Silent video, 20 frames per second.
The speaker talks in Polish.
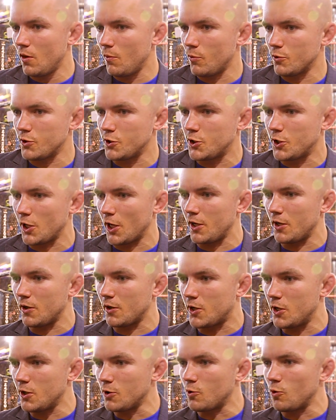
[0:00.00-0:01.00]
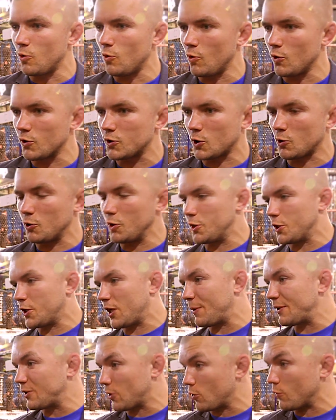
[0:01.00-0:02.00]
bo dzisiaj kilku, szczególnie tych
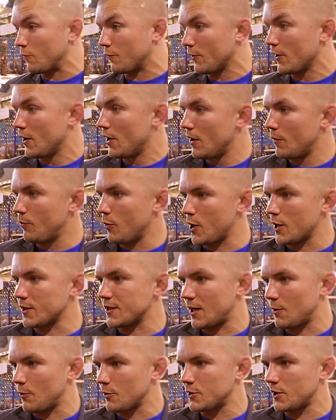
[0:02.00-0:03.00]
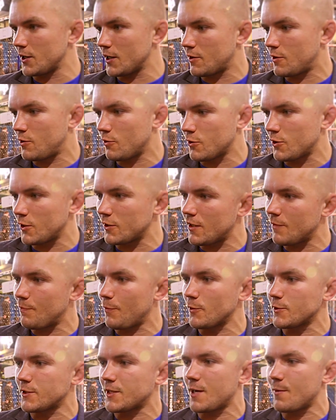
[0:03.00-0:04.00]
amatorów, pokazało, że kurczę, te
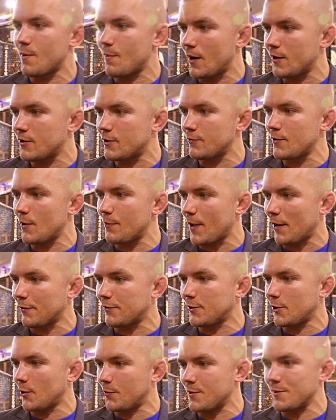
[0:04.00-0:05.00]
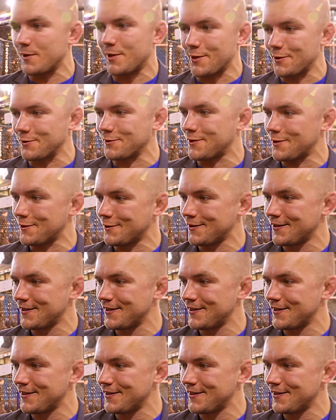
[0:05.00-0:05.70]
polskie MMA idzie w naprawdę dobrym kierunku.